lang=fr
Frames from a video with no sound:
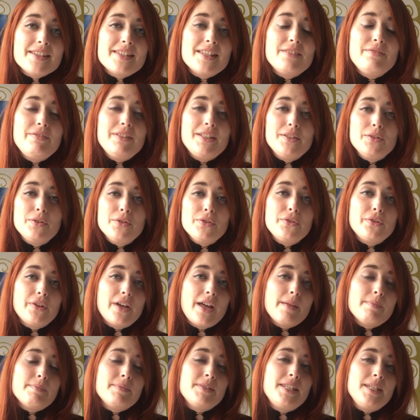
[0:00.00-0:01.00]
Cette vidéo
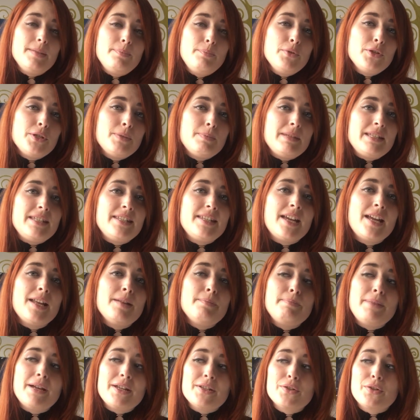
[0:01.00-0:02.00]
sera un petit peu
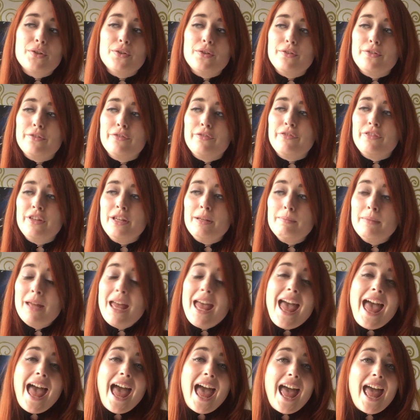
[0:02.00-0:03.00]
spéciale parce que le film
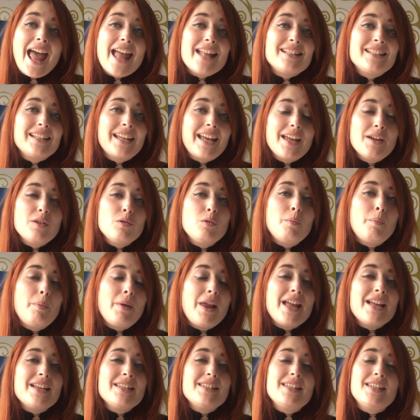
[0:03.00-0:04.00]
est très
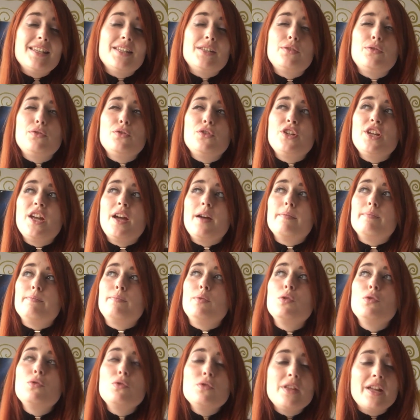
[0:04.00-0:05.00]
complexe et sujet à
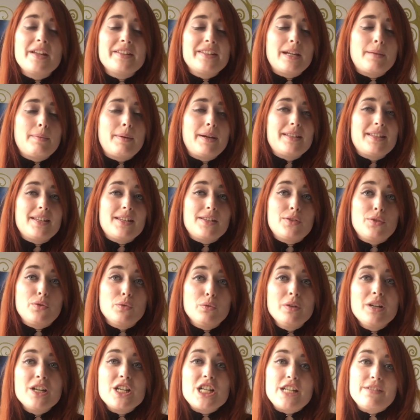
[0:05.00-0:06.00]
beaucoup
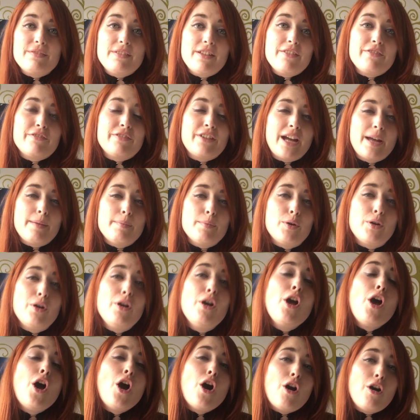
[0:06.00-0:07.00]
d'interprétations et j'avais
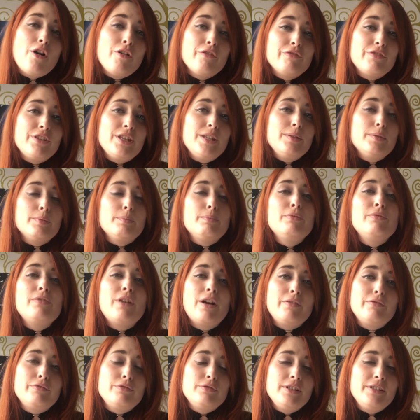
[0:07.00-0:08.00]
vraiment envie de
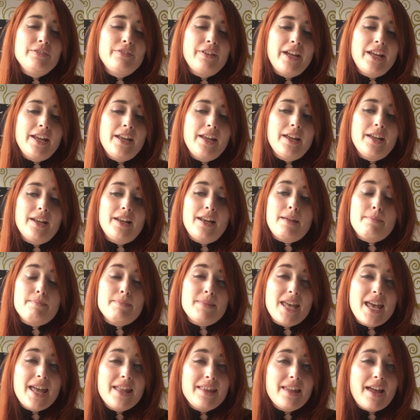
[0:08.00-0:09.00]
pouvoir vous livrer la
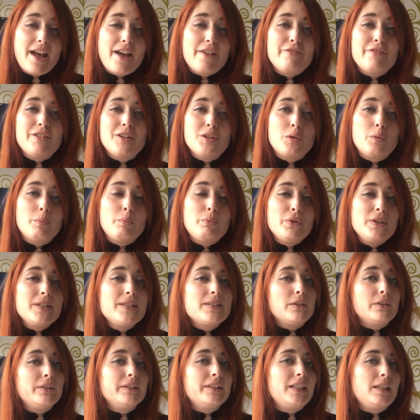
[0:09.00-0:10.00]
mienne afin qu'on
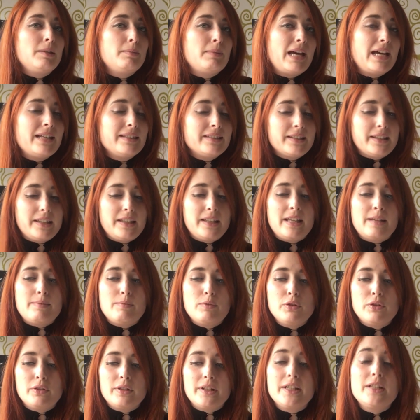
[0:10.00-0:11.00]
puisse en débattre
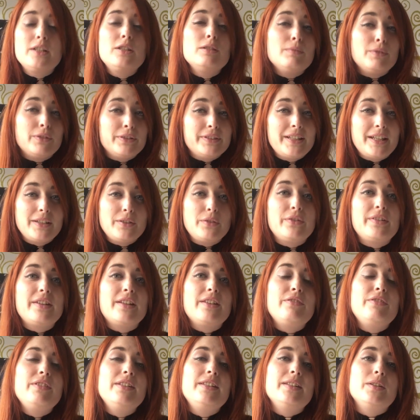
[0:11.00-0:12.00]
également dans les commentaires de
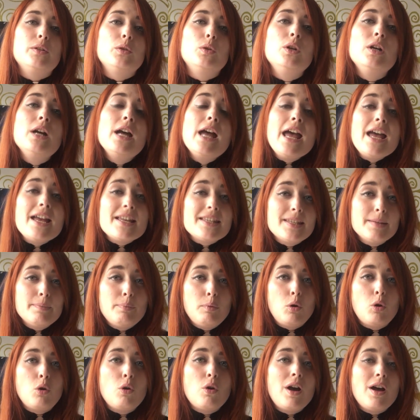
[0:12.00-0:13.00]
cette vidéo. C'est
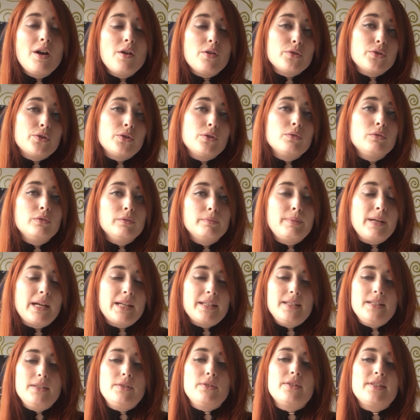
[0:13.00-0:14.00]
pourquoi en seconde
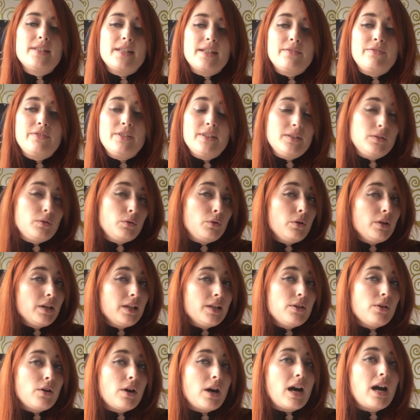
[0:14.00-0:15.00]
partie de cette vidéo,
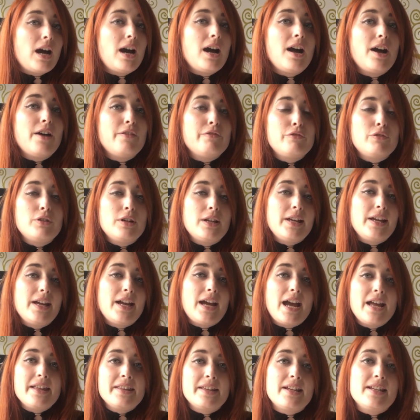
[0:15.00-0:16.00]
il y aura un
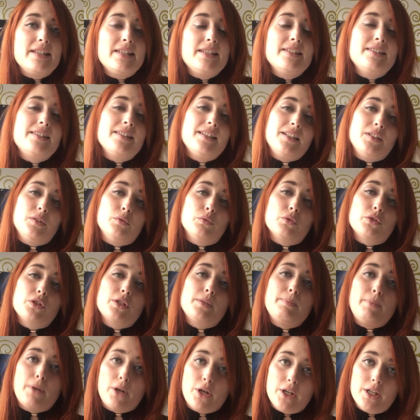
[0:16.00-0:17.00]
volet analyse et donc
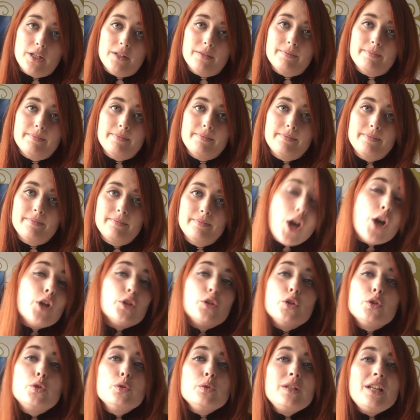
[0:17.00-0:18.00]
spoil.
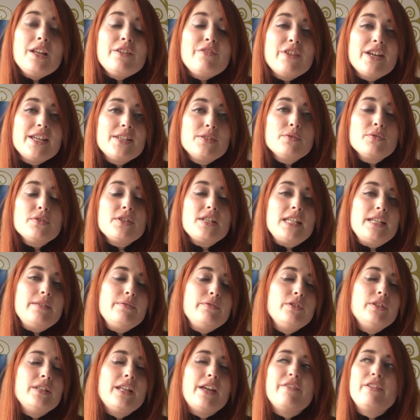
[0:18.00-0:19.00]
De toutes les façons, si
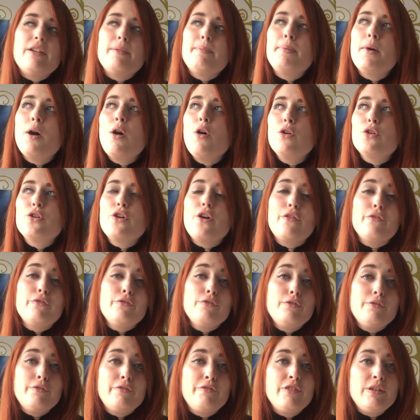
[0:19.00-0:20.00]
vous n'avez pas encore
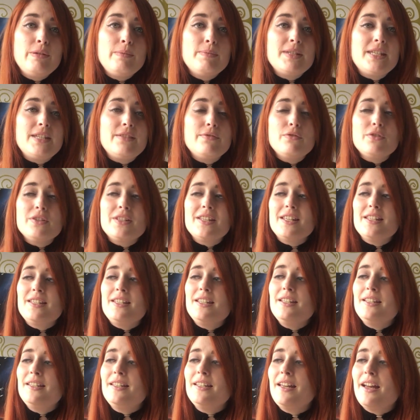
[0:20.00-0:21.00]
vu le film, si vous
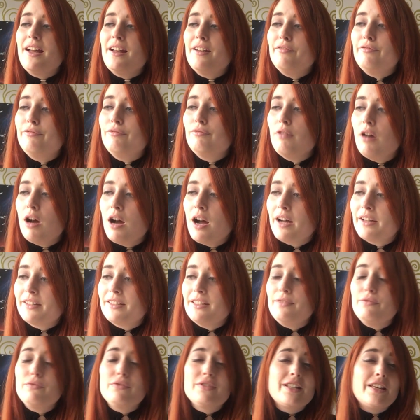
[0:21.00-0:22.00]
hésitez à le voir,
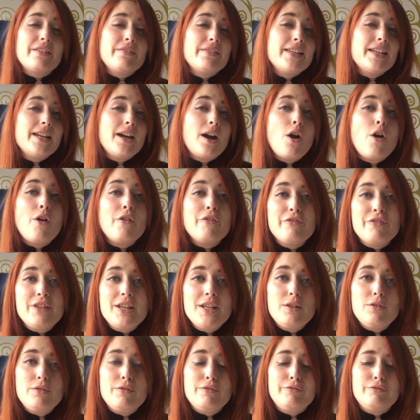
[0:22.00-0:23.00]
si vous avez
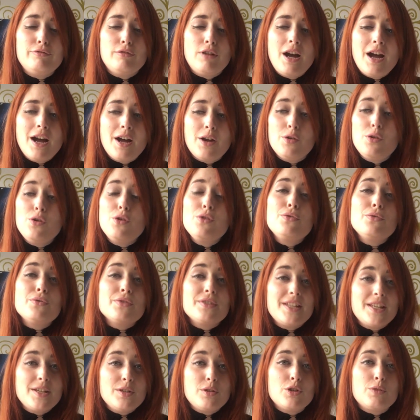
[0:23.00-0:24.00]
envie de le voir, le
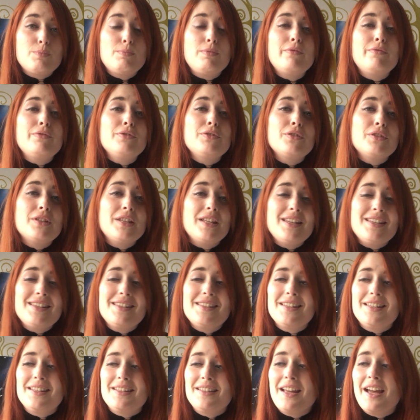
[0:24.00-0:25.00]
conseil que je peux vous donner,
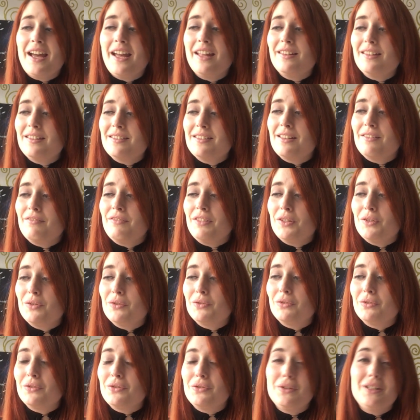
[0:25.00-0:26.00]
c'est d'arrêter cette
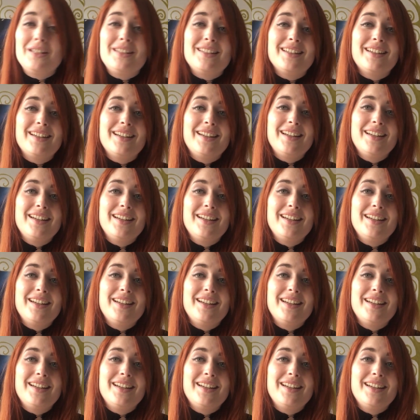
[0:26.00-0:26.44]
vidéo tout de suite.